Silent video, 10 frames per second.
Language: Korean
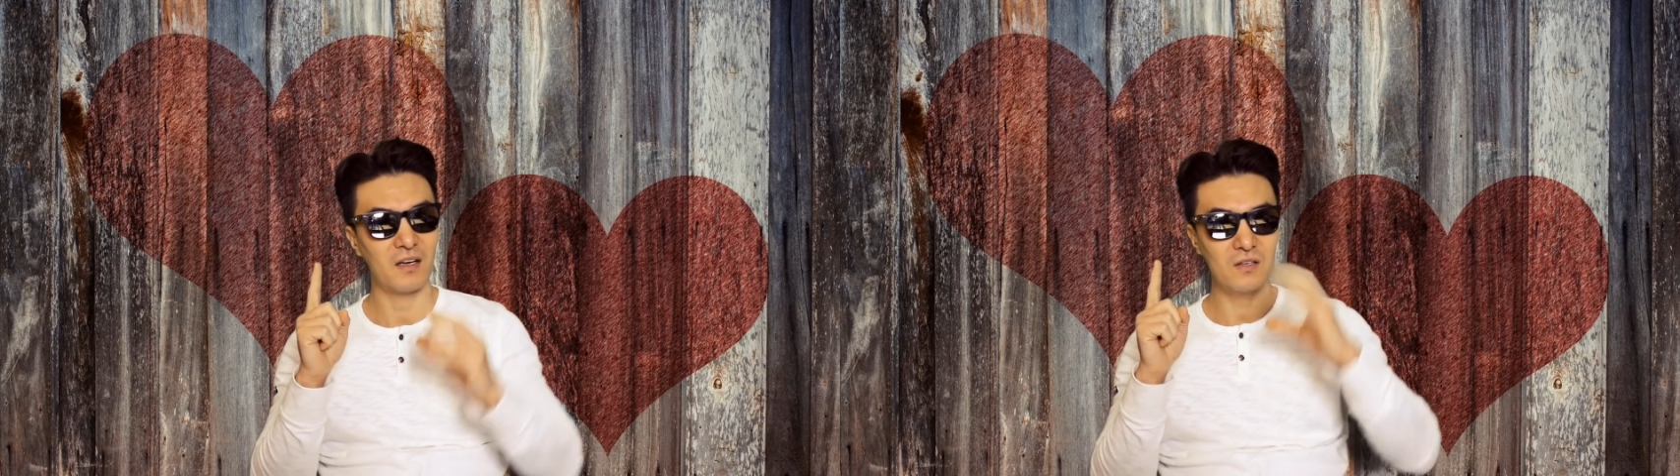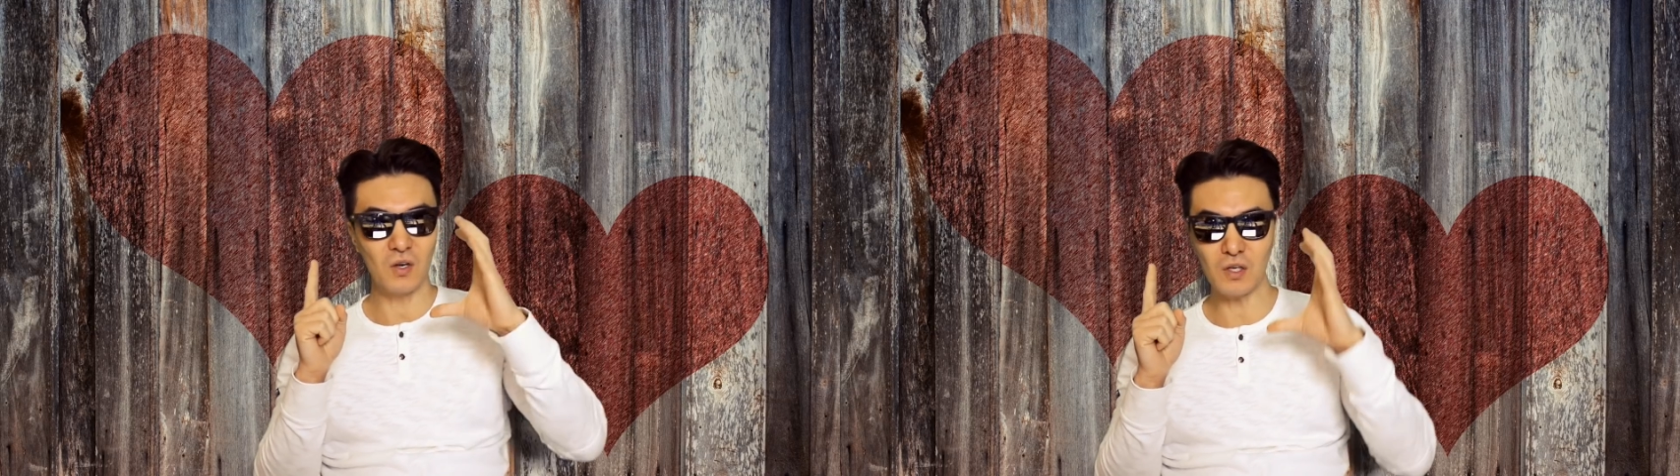
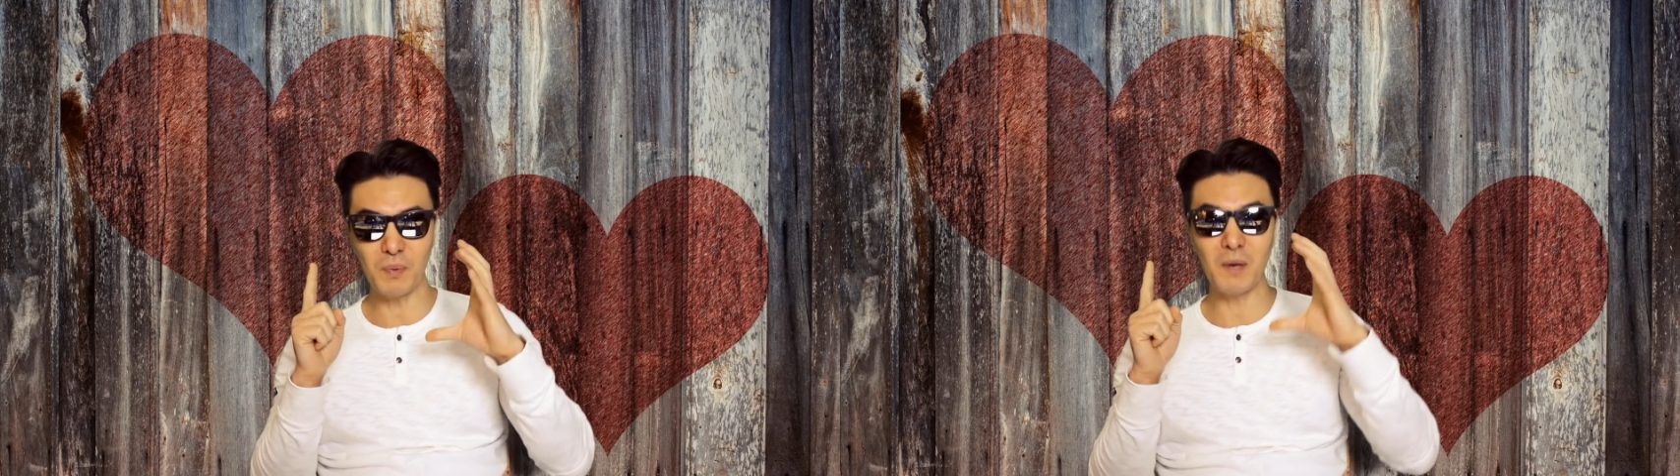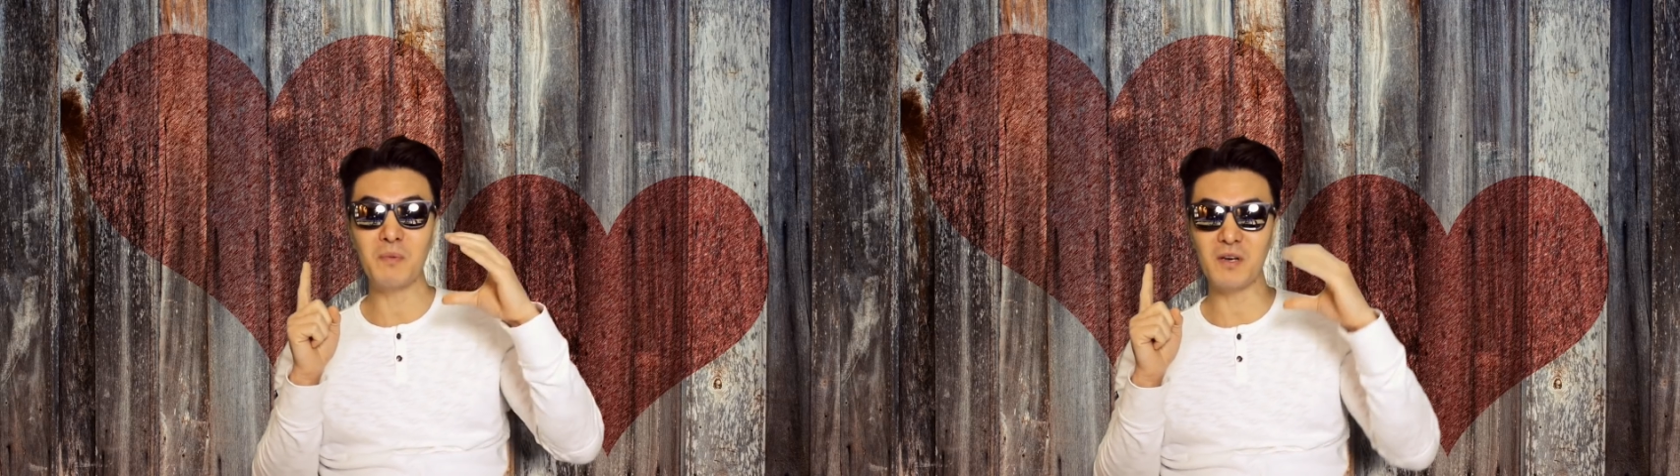
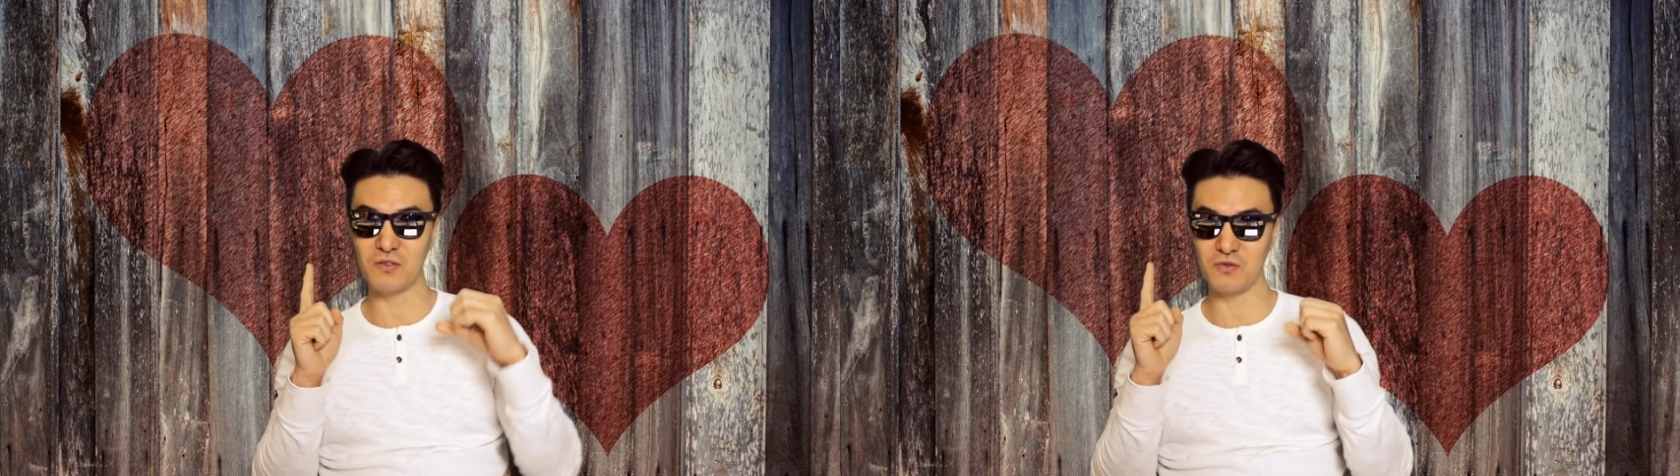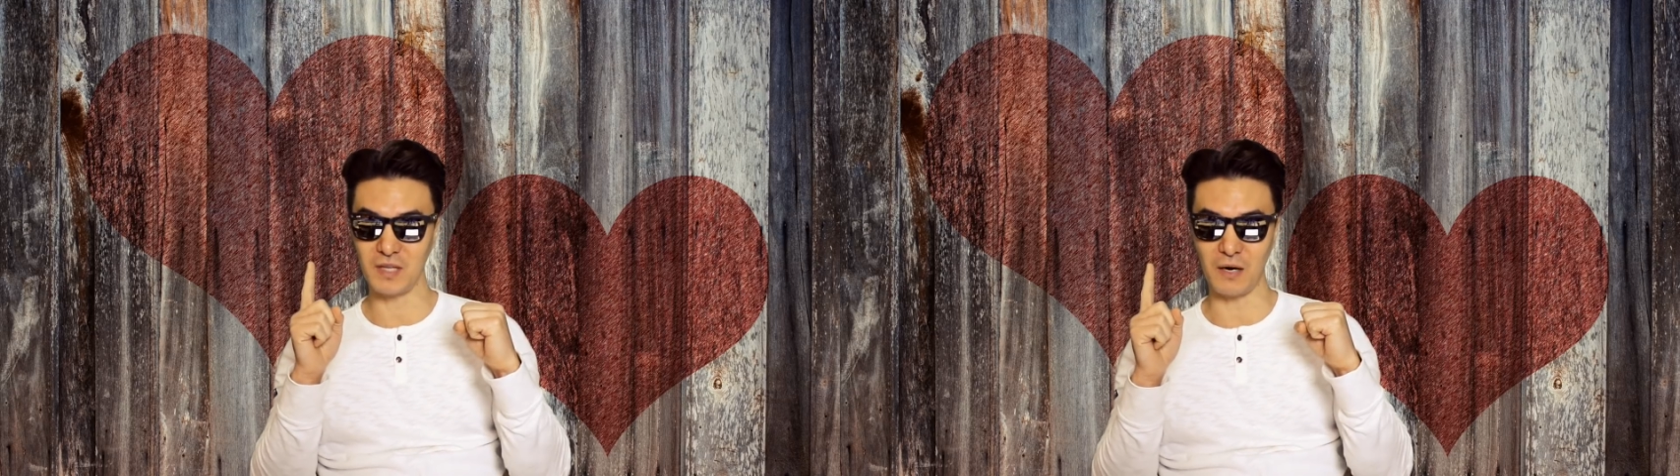성적표 보면 그게
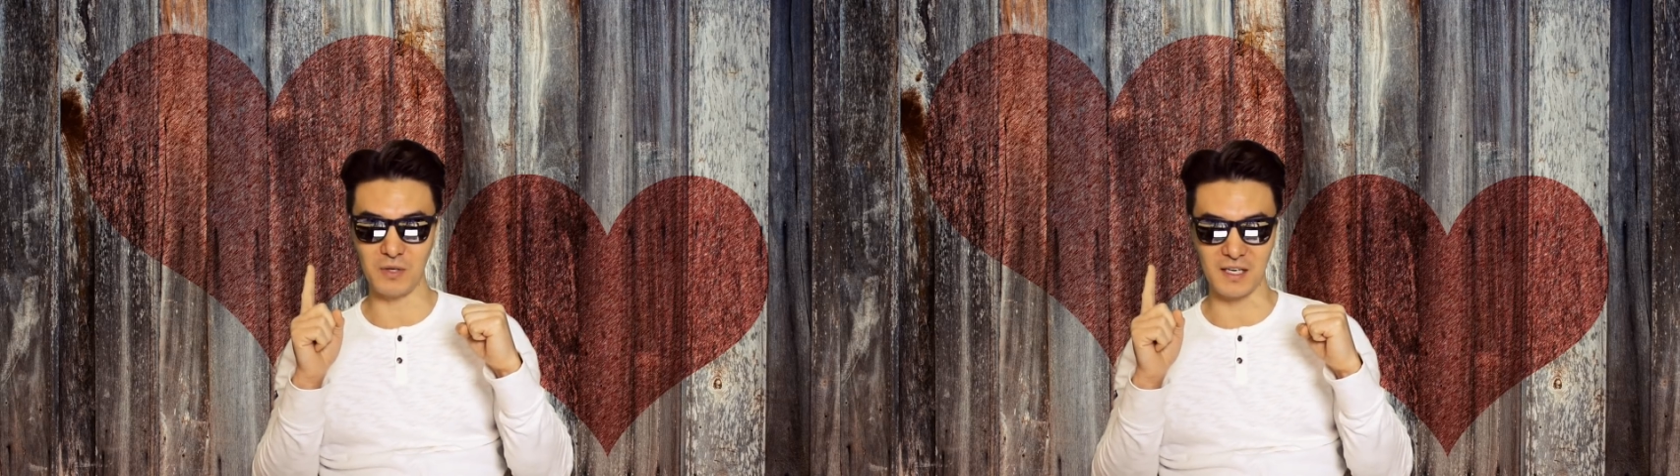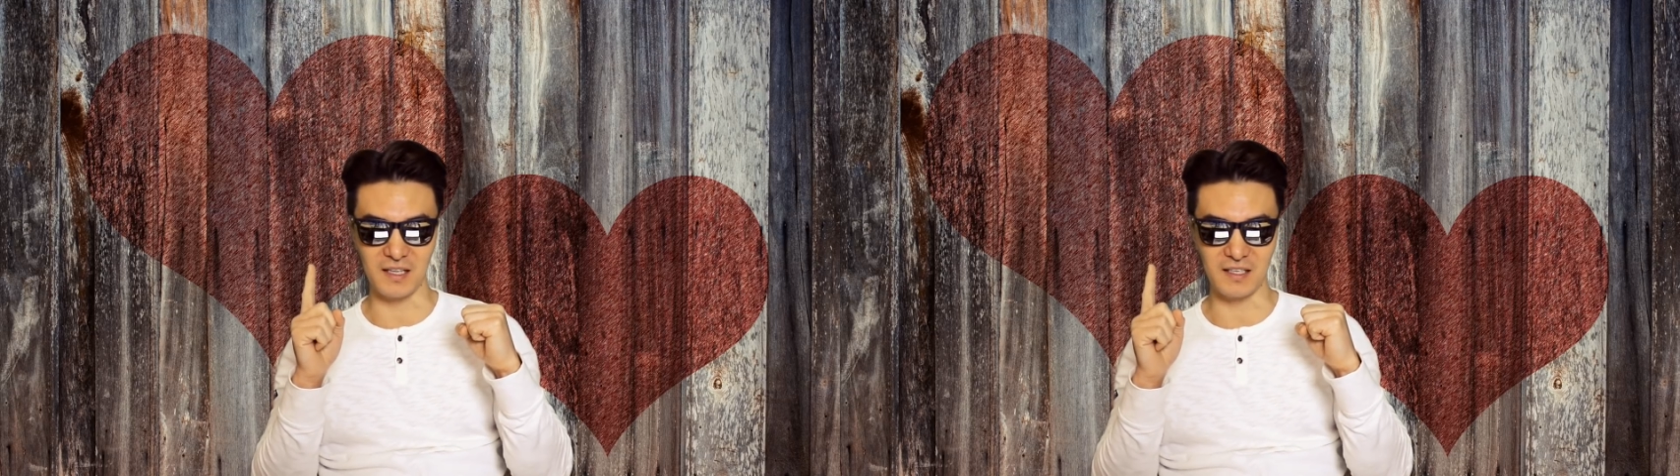쭉
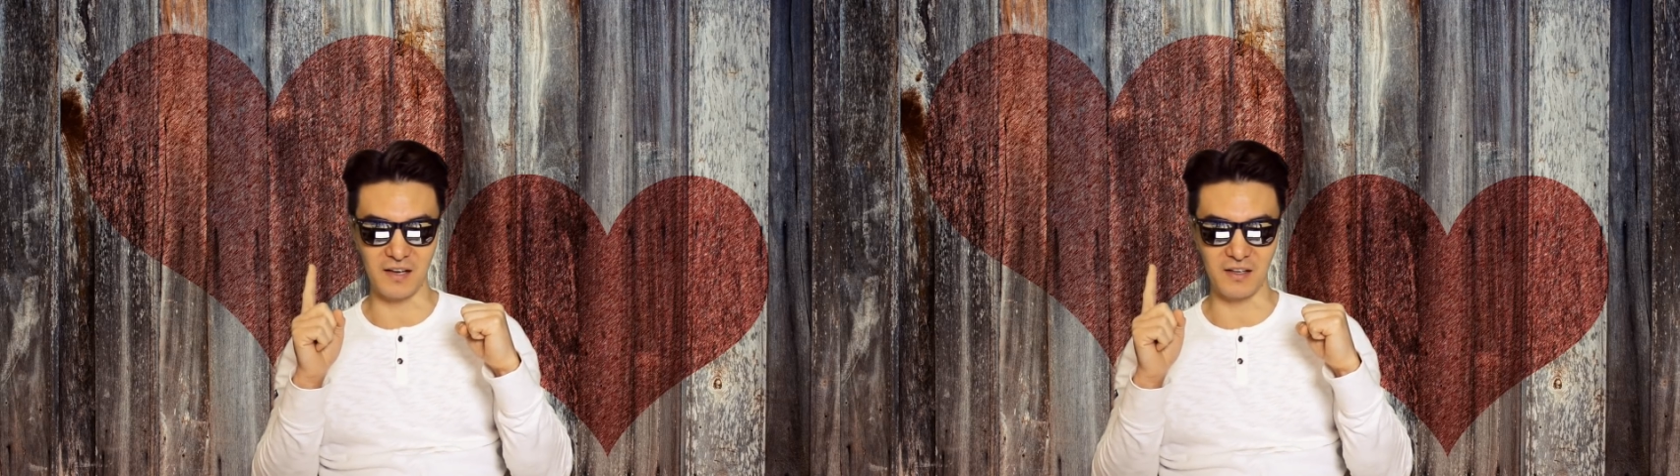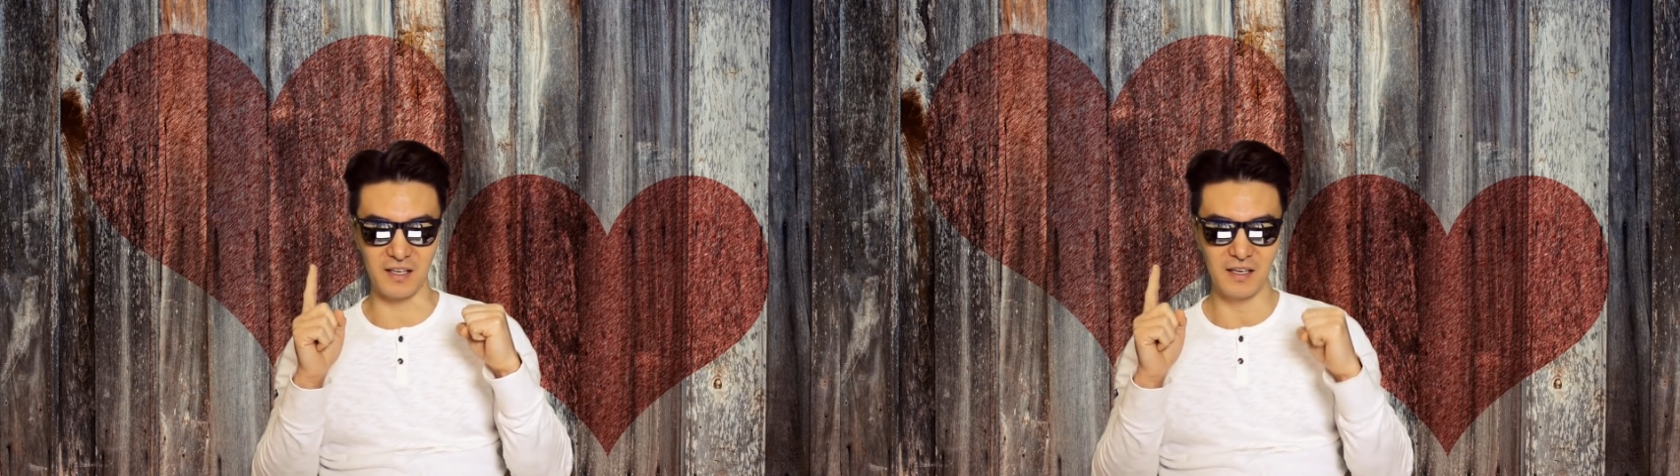나오니까
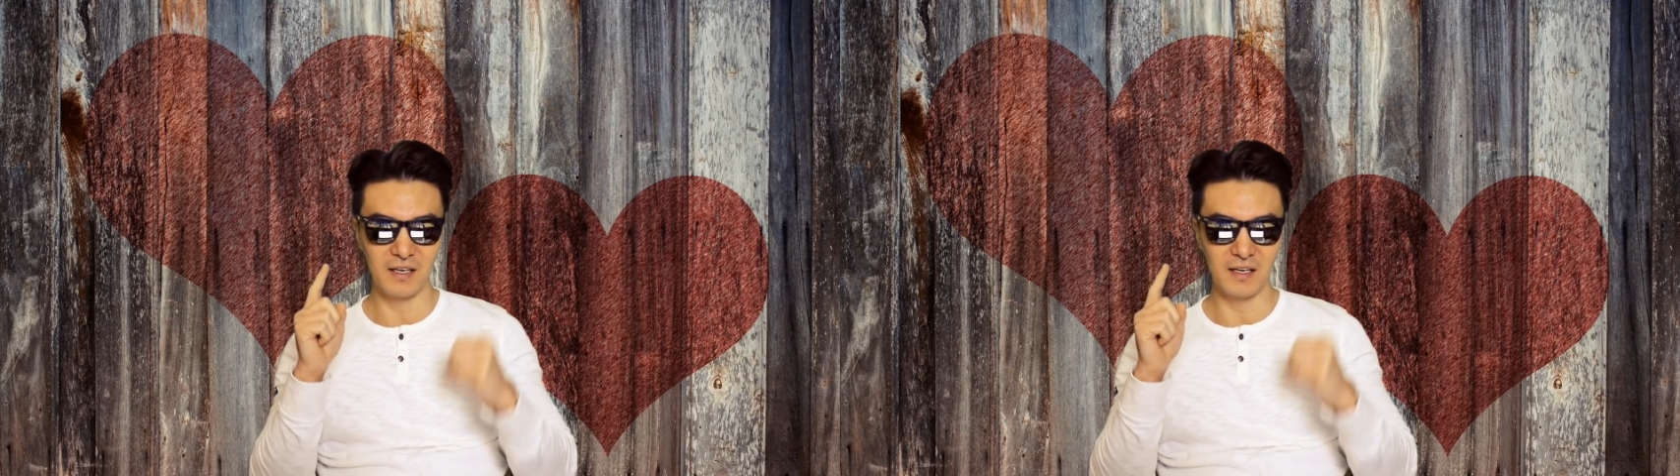당연히.